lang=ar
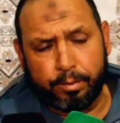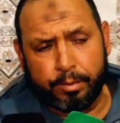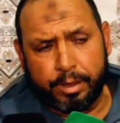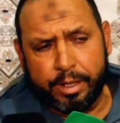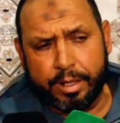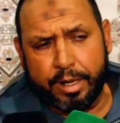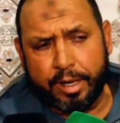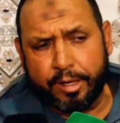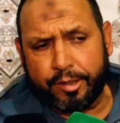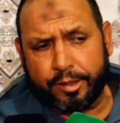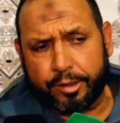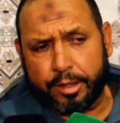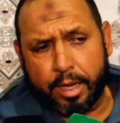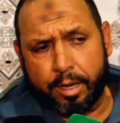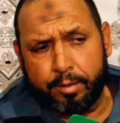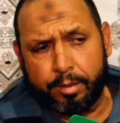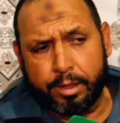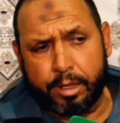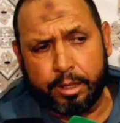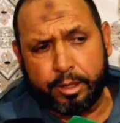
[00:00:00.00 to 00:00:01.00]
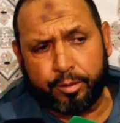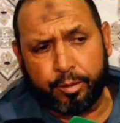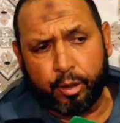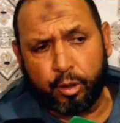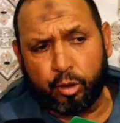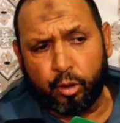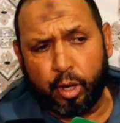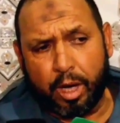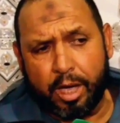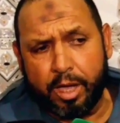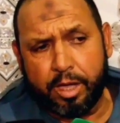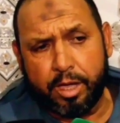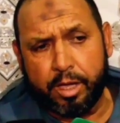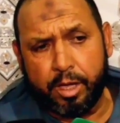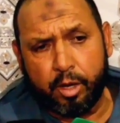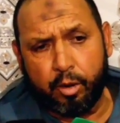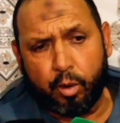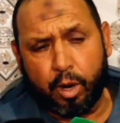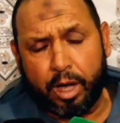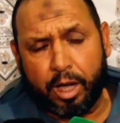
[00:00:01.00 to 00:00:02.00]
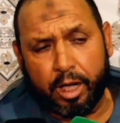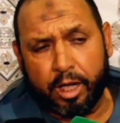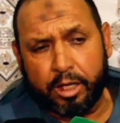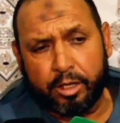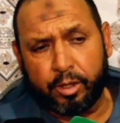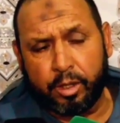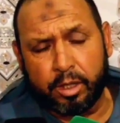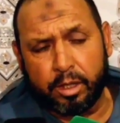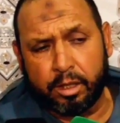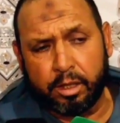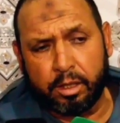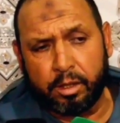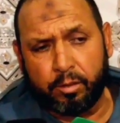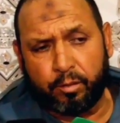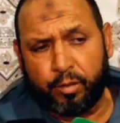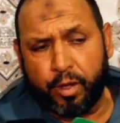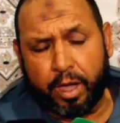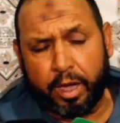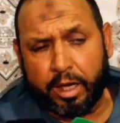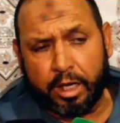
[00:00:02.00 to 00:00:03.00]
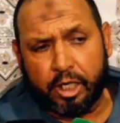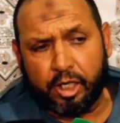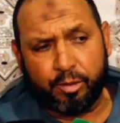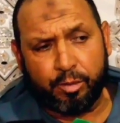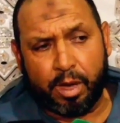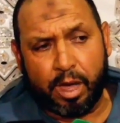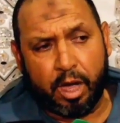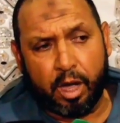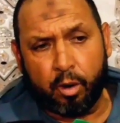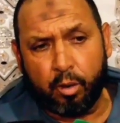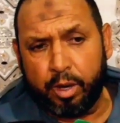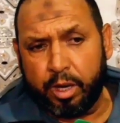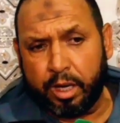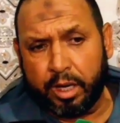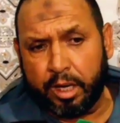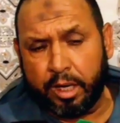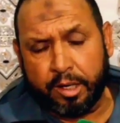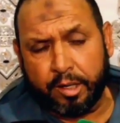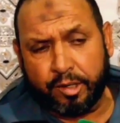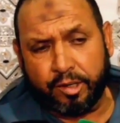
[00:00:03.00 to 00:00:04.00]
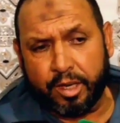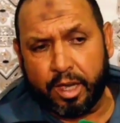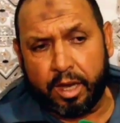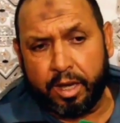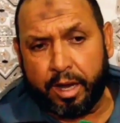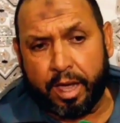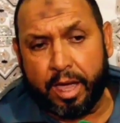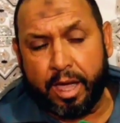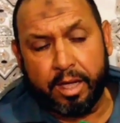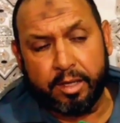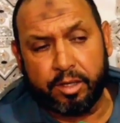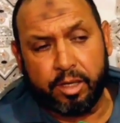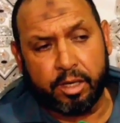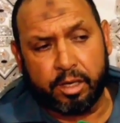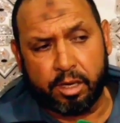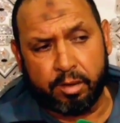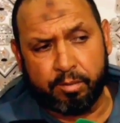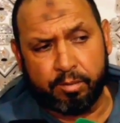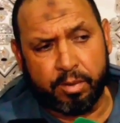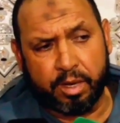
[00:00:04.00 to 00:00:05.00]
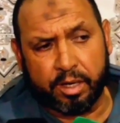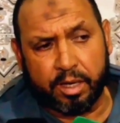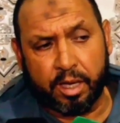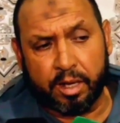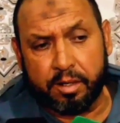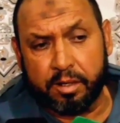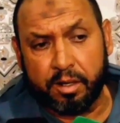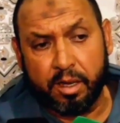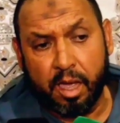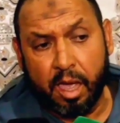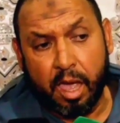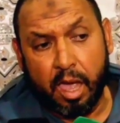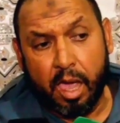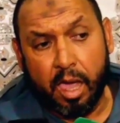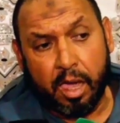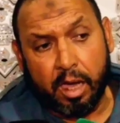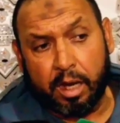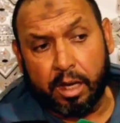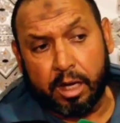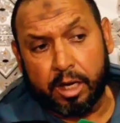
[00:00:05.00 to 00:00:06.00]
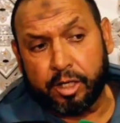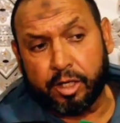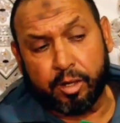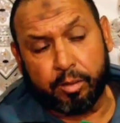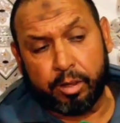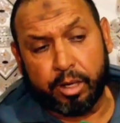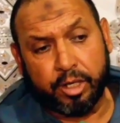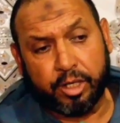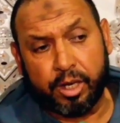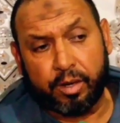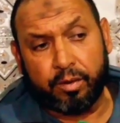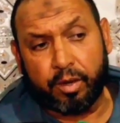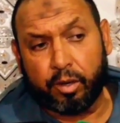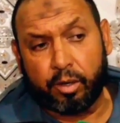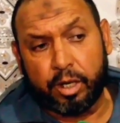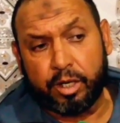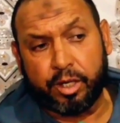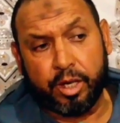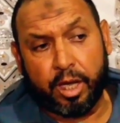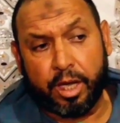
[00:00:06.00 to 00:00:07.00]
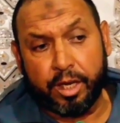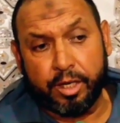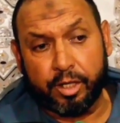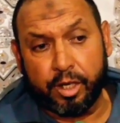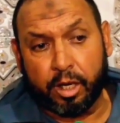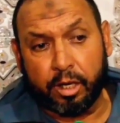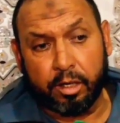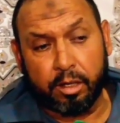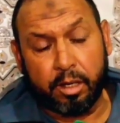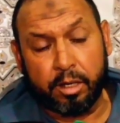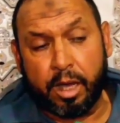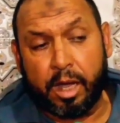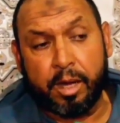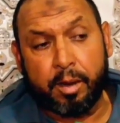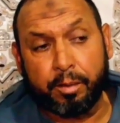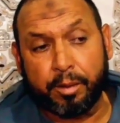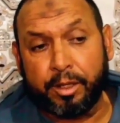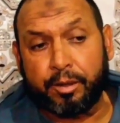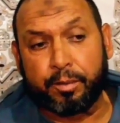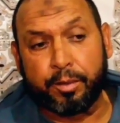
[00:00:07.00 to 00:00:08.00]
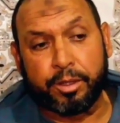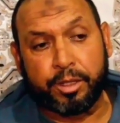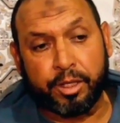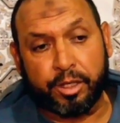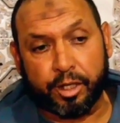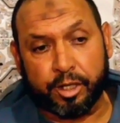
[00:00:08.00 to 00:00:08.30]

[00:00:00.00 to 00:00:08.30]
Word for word: الناس كاملين سميتو اي واحد آه، فاعل جمعوي انسان عادي كما كان الى جا والله شافها ولا شي حاجه انا بغيت بنتي